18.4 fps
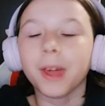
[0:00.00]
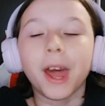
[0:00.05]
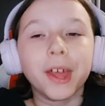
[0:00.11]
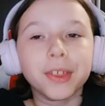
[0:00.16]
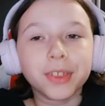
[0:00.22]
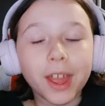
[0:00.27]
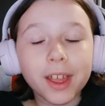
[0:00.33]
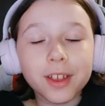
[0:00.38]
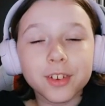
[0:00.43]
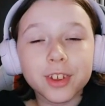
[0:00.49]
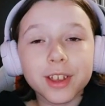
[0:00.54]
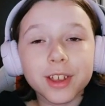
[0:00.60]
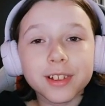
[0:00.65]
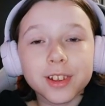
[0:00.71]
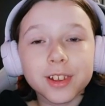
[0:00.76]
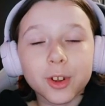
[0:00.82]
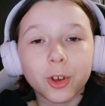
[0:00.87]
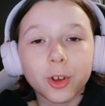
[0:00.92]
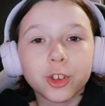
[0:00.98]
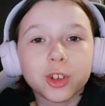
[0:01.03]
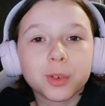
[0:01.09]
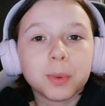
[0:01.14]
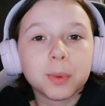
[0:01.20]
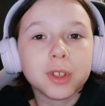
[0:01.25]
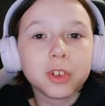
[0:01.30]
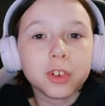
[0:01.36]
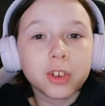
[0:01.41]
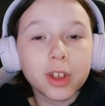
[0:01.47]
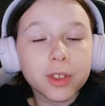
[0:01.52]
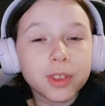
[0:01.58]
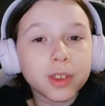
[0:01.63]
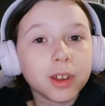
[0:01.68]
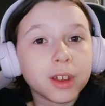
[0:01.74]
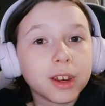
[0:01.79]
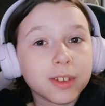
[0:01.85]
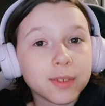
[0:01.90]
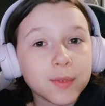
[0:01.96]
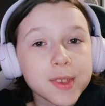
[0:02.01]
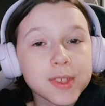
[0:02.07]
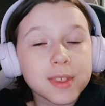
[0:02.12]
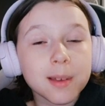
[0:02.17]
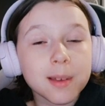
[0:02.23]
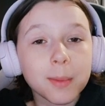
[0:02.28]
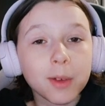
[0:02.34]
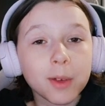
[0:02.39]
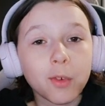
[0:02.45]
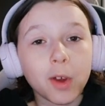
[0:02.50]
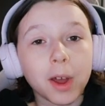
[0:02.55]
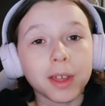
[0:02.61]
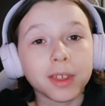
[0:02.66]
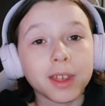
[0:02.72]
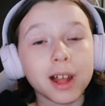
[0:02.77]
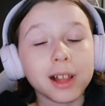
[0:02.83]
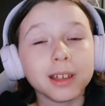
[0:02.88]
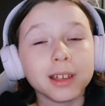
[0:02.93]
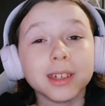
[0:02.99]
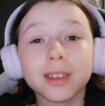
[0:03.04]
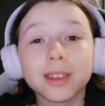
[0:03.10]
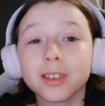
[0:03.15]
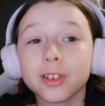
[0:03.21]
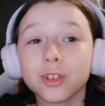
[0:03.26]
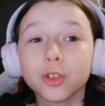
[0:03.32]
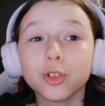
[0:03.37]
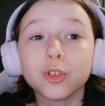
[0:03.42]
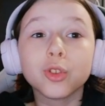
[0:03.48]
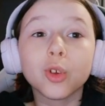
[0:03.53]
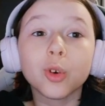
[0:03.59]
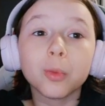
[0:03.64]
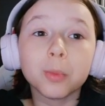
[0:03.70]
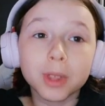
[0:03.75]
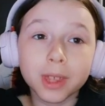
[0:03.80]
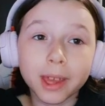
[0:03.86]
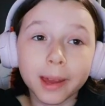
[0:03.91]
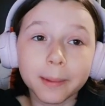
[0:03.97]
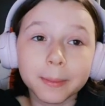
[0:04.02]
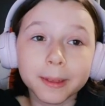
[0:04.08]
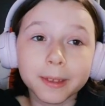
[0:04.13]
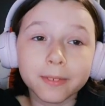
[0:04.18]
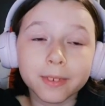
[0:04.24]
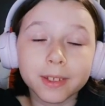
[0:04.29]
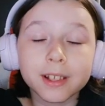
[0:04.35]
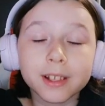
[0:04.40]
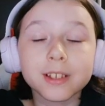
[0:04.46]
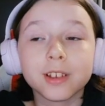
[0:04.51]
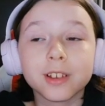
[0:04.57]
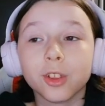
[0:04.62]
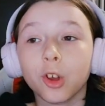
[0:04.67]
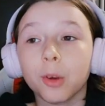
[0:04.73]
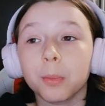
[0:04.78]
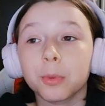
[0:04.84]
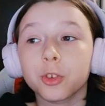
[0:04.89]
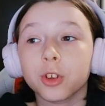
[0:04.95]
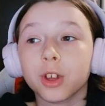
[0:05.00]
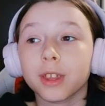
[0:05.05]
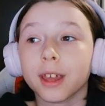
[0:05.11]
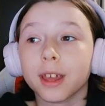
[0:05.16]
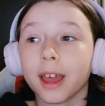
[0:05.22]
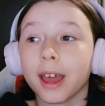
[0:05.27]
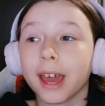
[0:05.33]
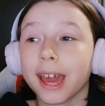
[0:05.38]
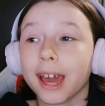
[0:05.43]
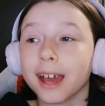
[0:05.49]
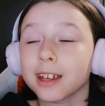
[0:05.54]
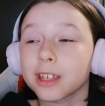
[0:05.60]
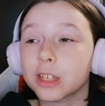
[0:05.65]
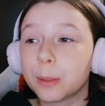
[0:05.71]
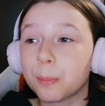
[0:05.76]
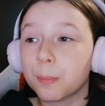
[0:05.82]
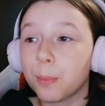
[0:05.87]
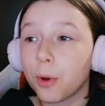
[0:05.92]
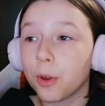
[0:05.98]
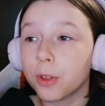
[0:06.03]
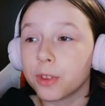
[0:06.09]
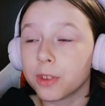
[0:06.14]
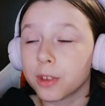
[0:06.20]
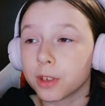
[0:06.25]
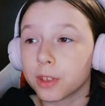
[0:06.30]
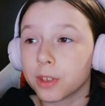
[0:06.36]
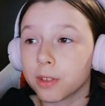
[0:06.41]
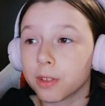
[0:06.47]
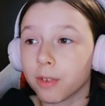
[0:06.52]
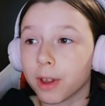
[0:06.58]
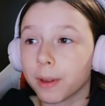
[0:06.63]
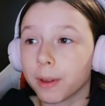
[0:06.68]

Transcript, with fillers: А также, если ты хочешь поддержать э, развитие моего канала, я скажу, что у меня появилась кнопочка такая, как спонсорство.